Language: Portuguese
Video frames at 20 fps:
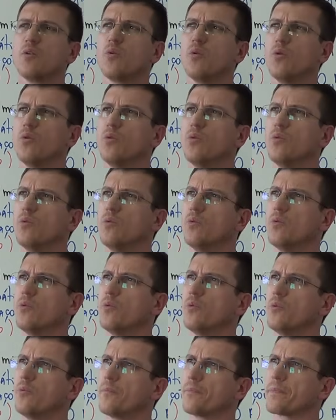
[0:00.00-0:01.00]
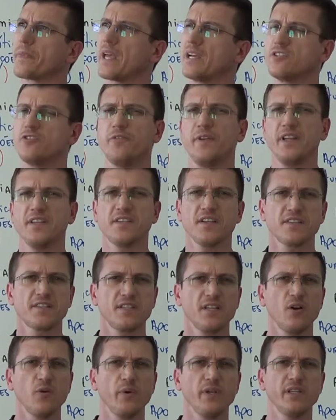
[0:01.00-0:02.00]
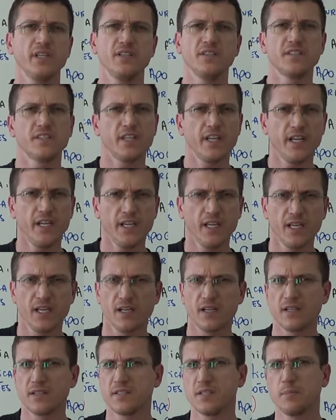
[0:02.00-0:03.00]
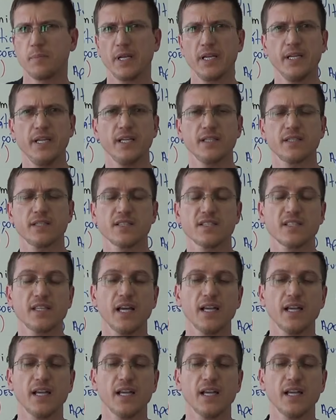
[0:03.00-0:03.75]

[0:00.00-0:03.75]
com diferenciação entre estrelas e planetas,